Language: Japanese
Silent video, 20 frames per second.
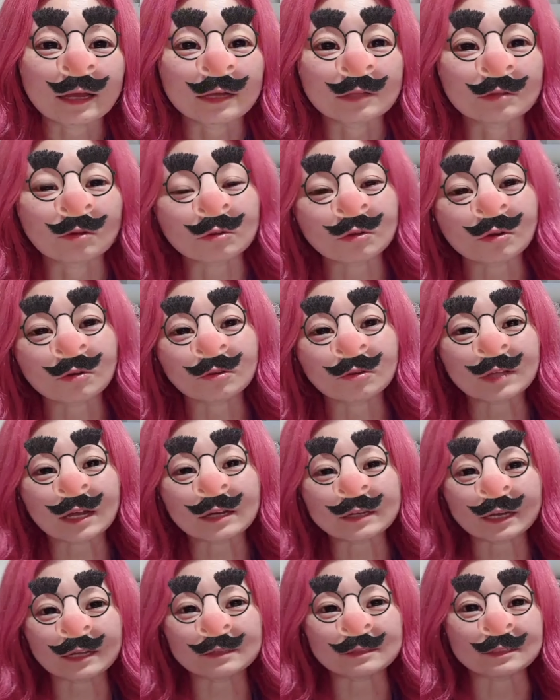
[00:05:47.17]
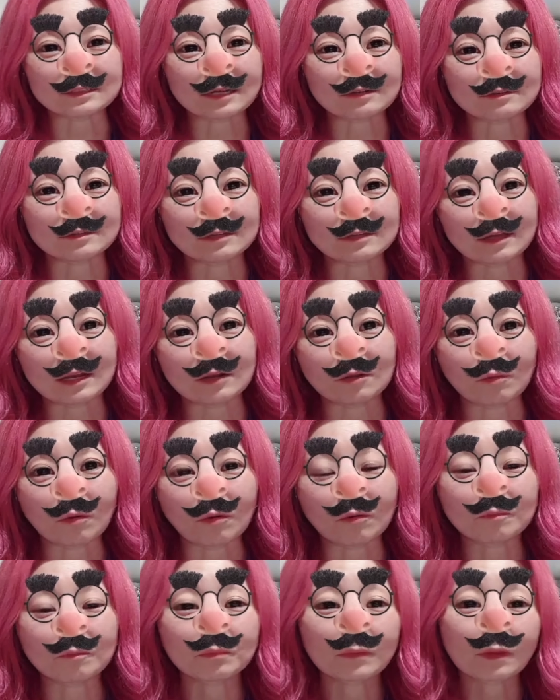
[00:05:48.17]
怒涛の3ヶ月になるんですけれど
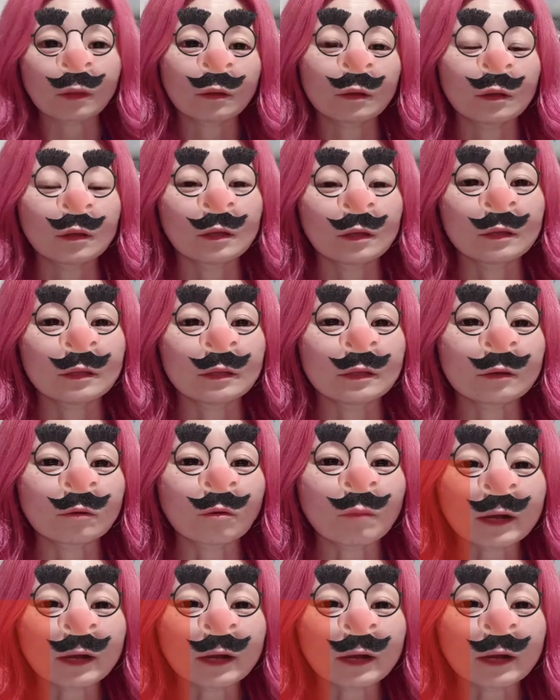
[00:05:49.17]
も、こ